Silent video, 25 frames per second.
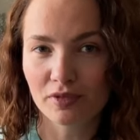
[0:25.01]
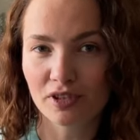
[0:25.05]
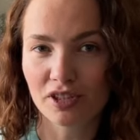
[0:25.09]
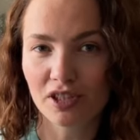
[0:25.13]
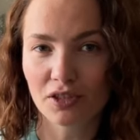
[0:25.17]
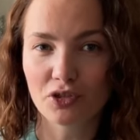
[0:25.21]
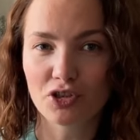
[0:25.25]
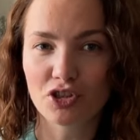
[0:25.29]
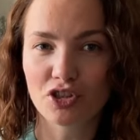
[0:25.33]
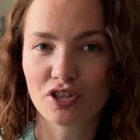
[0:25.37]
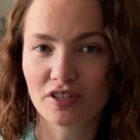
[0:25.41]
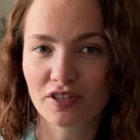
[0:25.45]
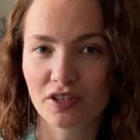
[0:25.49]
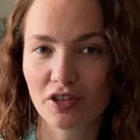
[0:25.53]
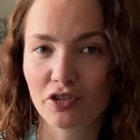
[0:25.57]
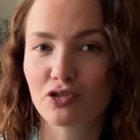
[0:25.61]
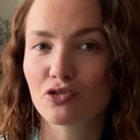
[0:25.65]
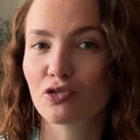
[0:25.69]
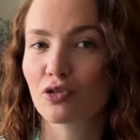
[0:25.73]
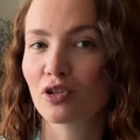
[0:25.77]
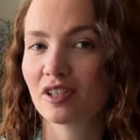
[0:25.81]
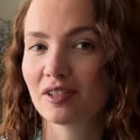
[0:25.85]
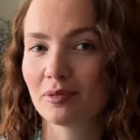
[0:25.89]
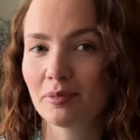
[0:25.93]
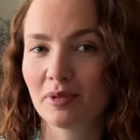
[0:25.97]
Девочки знают,
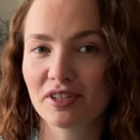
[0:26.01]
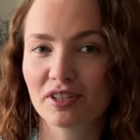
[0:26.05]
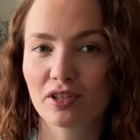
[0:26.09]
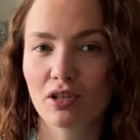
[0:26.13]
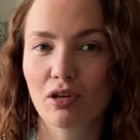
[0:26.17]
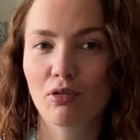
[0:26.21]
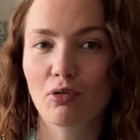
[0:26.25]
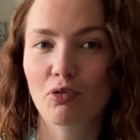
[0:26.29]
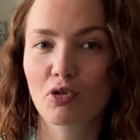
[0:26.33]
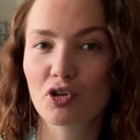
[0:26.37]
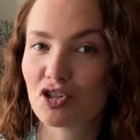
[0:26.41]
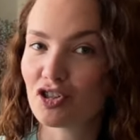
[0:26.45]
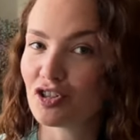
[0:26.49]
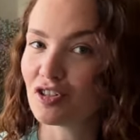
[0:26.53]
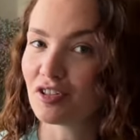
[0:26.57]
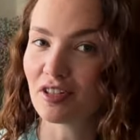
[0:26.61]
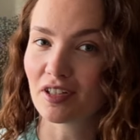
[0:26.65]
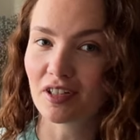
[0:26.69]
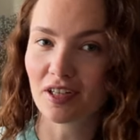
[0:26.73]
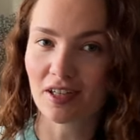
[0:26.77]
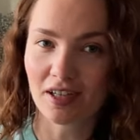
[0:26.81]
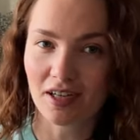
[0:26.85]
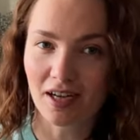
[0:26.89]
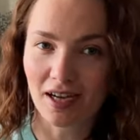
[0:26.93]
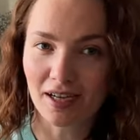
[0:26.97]
что косметика очень
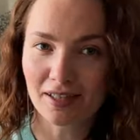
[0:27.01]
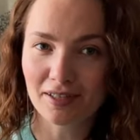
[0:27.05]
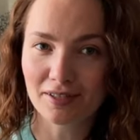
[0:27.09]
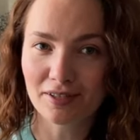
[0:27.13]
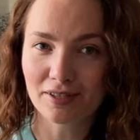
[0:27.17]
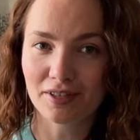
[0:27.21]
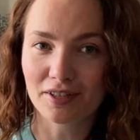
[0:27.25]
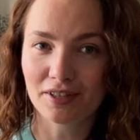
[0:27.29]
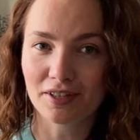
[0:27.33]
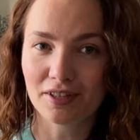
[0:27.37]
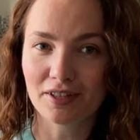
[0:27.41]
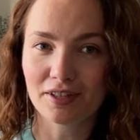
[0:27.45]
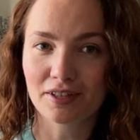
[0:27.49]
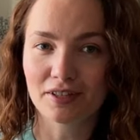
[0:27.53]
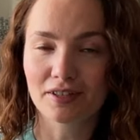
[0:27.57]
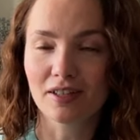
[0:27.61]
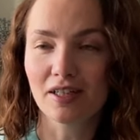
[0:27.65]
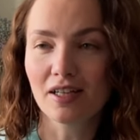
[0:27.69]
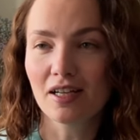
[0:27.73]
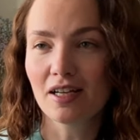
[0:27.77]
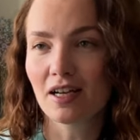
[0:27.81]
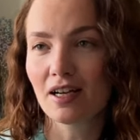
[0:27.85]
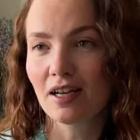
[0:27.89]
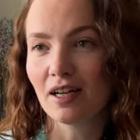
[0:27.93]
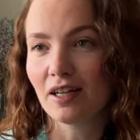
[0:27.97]
дорогая, и
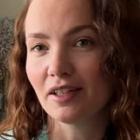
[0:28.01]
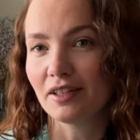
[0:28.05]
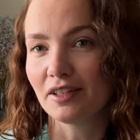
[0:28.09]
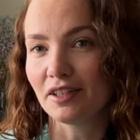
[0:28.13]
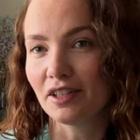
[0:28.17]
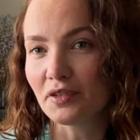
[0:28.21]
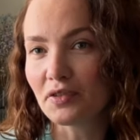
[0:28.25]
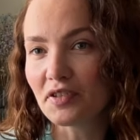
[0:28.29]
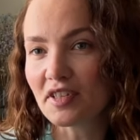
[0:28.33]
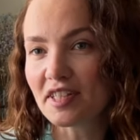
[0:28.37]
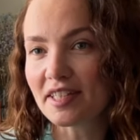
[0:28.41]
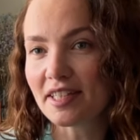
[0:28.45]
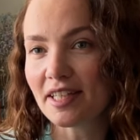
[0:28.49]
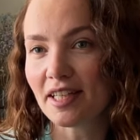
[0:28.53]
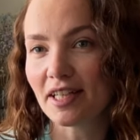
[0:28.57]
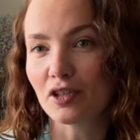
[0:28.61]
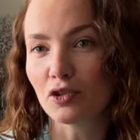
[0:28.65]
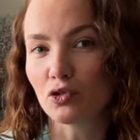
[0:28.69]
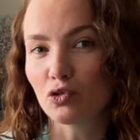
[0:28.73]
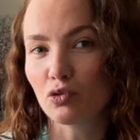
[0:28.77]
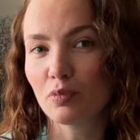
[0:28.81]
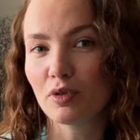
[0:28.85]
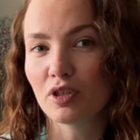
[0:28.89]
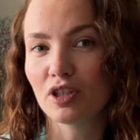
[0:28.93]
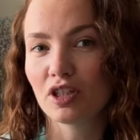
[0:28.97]
не все
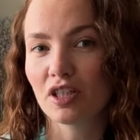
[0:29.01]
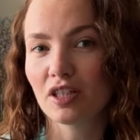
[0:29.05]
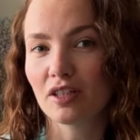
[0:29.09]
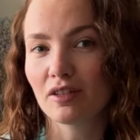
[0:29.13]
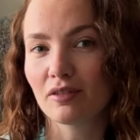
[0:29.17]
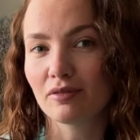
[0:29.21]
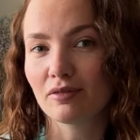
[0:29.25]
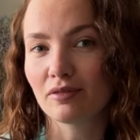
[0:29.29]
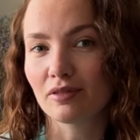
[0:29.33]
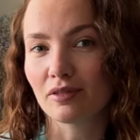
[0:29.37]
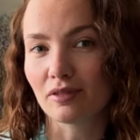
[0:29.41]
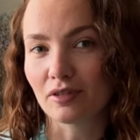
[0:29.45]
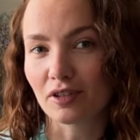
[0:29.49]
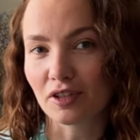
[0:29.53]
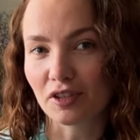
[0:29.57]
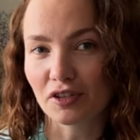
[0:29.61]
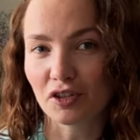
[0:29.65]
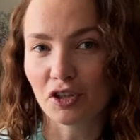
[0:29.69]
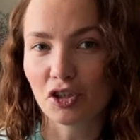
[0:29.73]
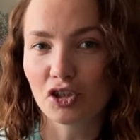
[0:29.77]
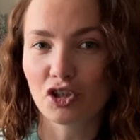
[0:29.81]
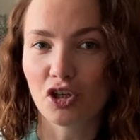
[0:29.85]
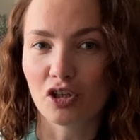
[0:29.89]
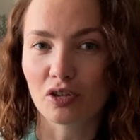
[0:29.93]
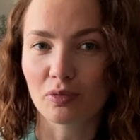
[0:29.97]
тюбики э,
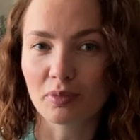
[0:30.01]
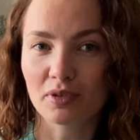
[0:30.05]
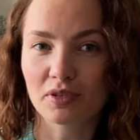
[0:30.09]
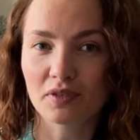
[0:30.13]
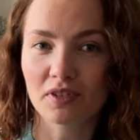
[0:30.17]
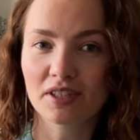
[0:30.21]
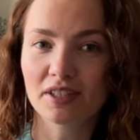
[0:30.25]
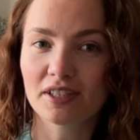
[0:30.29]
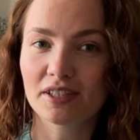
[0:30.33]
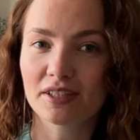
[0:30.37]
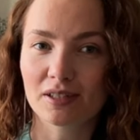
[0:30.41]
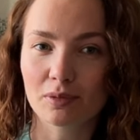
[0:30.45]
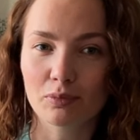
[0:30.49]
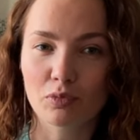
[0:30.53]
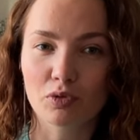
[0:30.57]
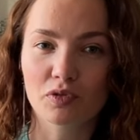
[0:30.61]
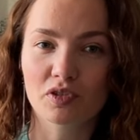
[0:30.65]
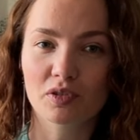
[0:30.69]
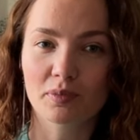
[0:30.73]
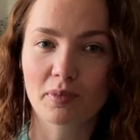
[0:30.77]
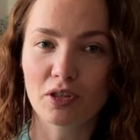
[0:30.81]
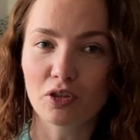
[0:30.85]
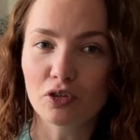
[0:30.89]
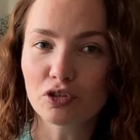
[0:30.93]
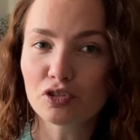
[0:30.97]
разрешают привезти с собой в
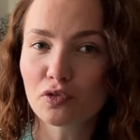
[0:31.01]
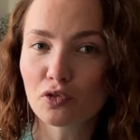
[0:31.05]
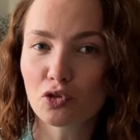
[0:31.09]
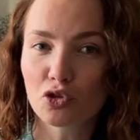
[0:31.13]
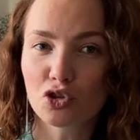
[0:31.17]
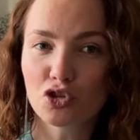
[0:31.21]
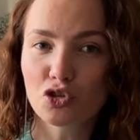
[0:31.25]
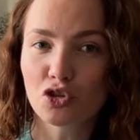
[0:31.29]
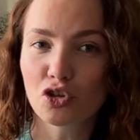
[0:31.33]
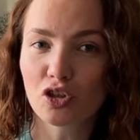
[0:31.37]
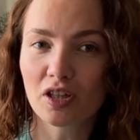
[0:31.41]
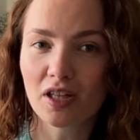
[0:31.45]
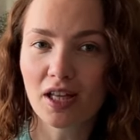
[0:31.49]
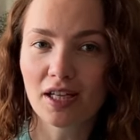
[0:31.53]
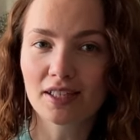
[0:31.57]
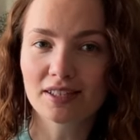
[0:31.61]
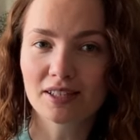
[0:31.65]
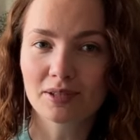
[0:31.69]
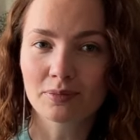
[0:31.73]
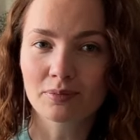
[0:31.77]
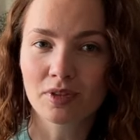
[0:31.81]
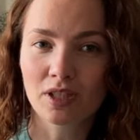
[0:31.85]
самолете в ручной кладе,